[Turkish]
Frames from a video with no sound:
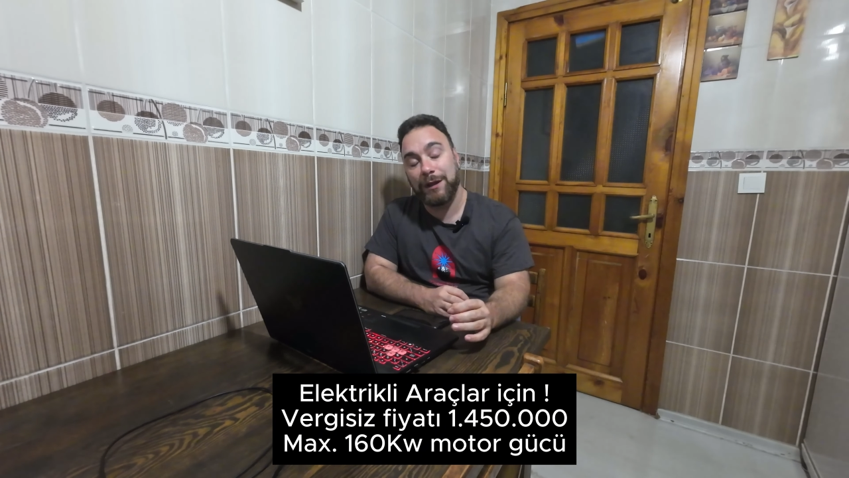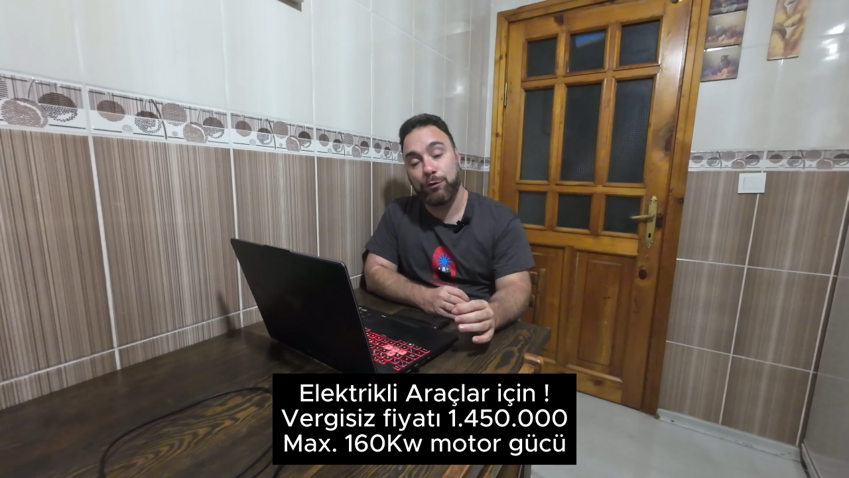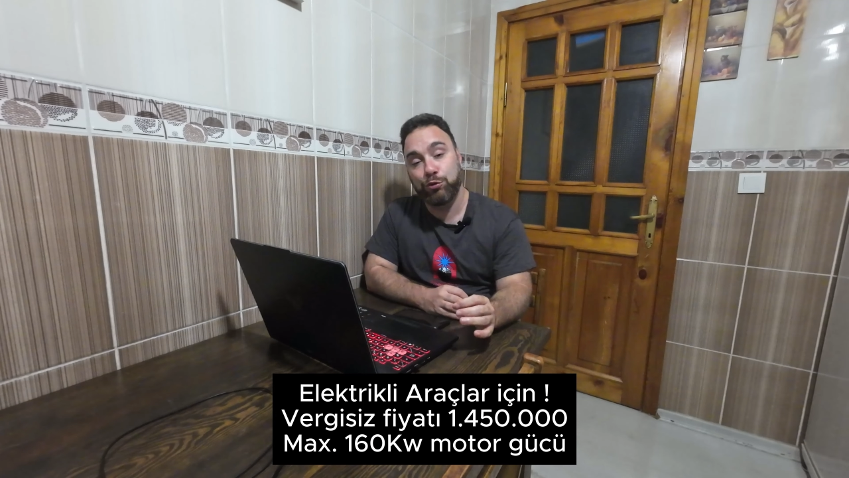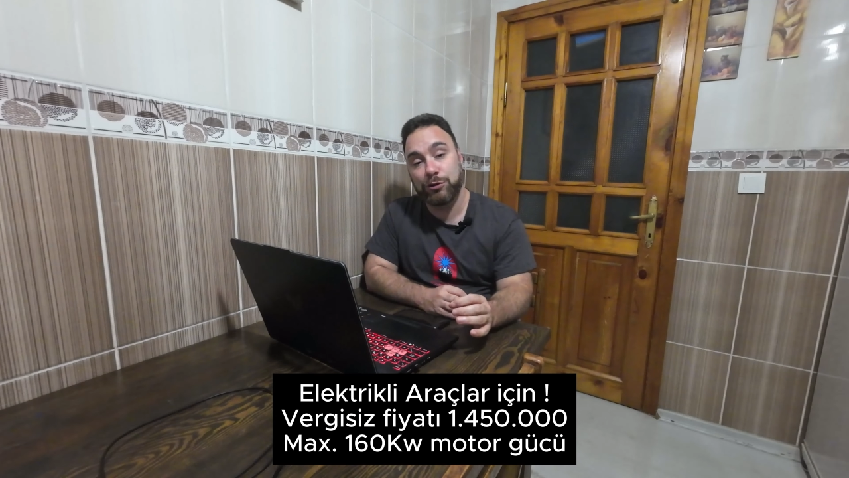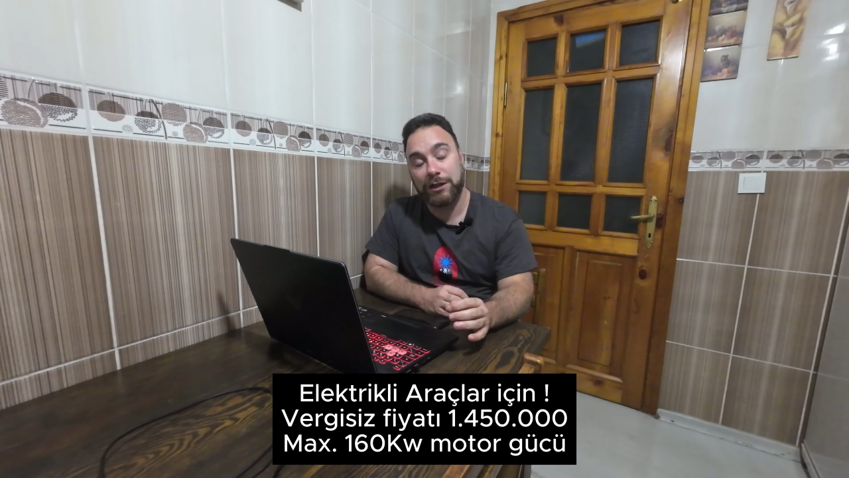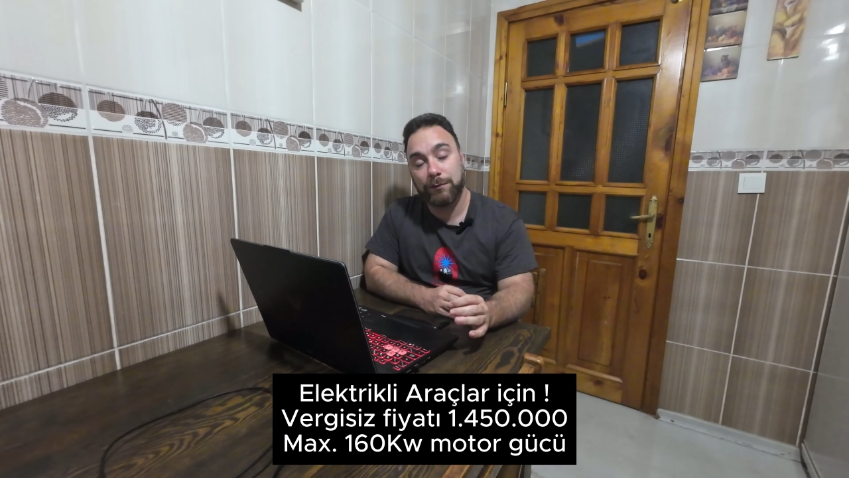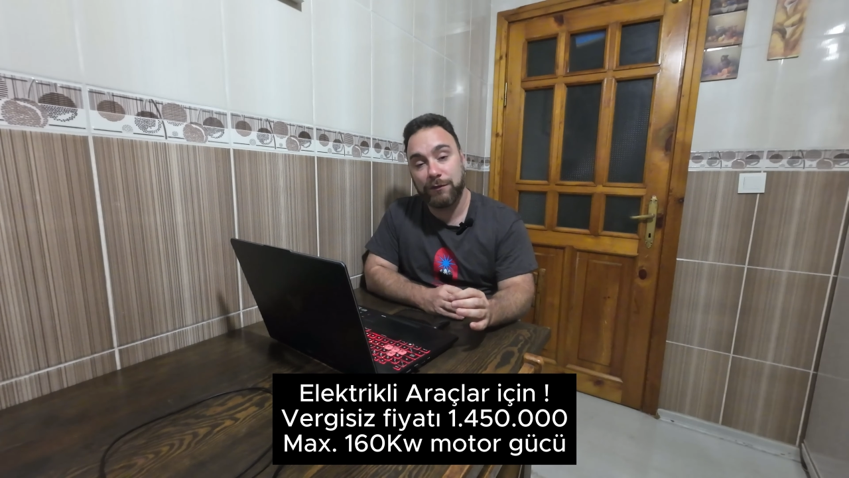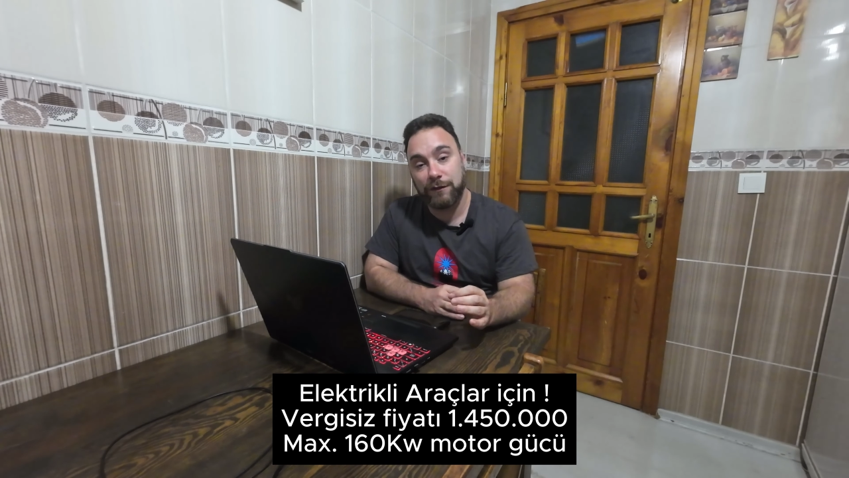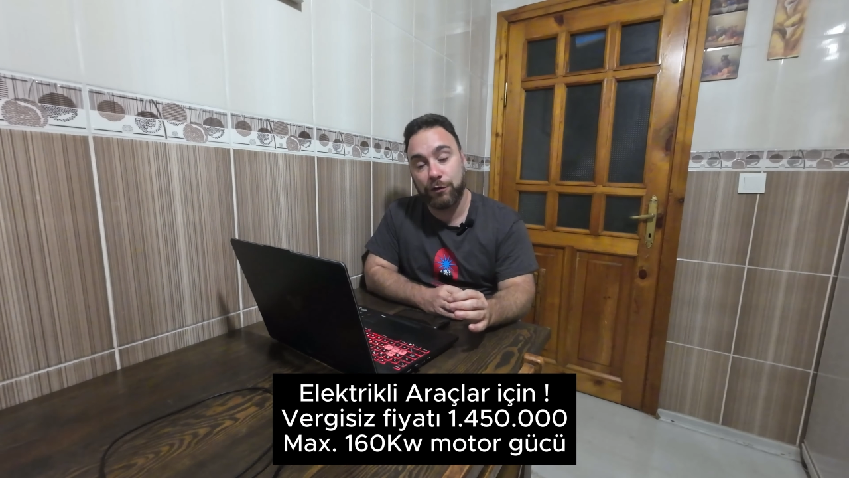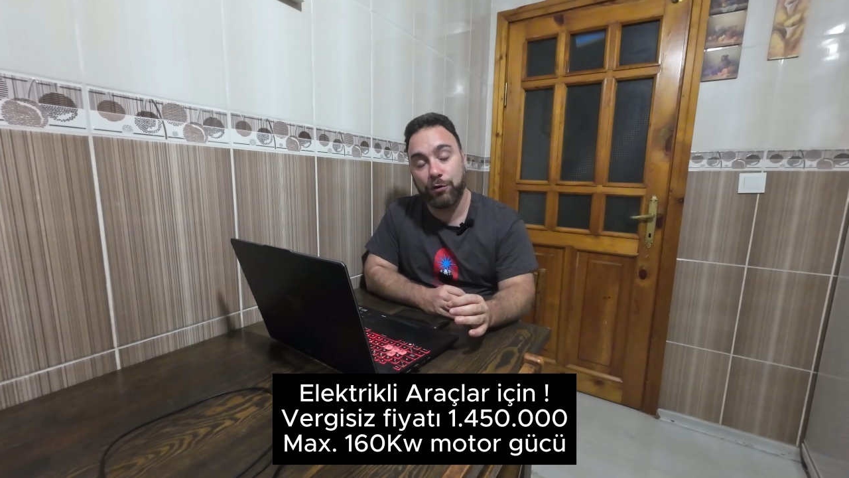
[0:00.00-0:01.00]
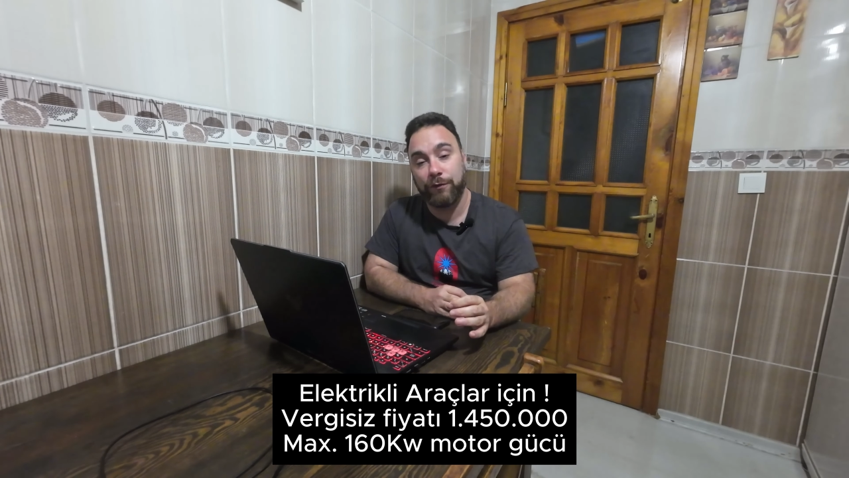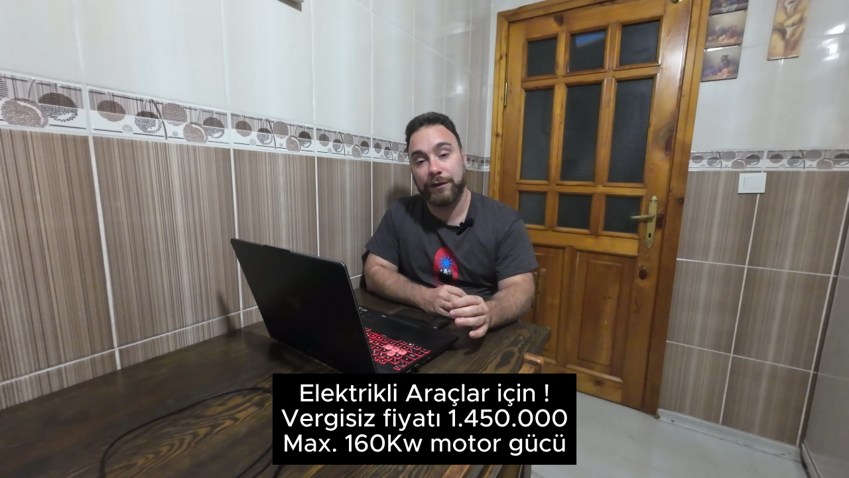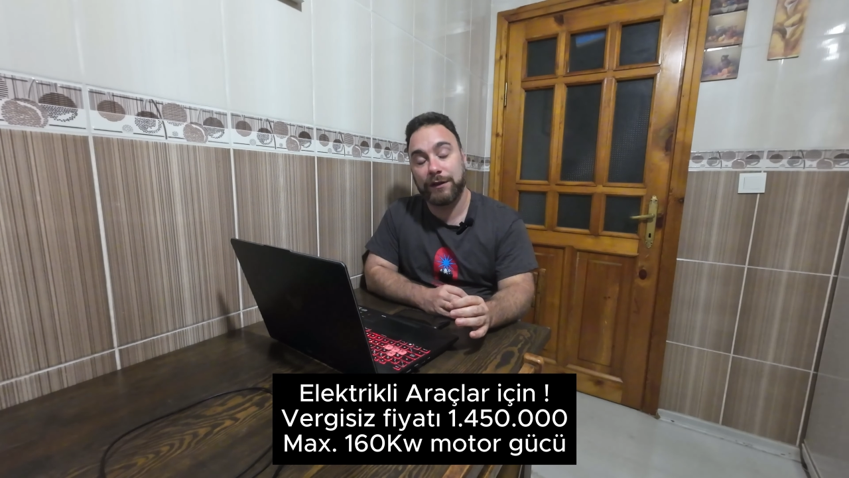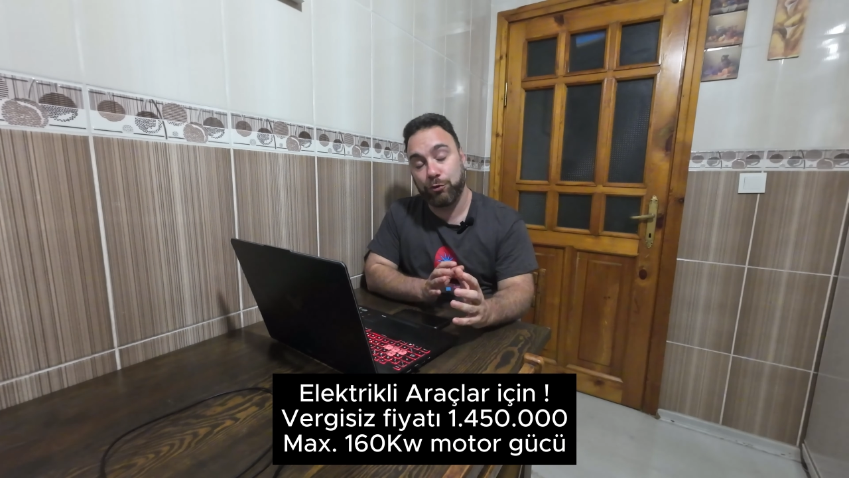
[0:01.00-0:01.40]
160 kW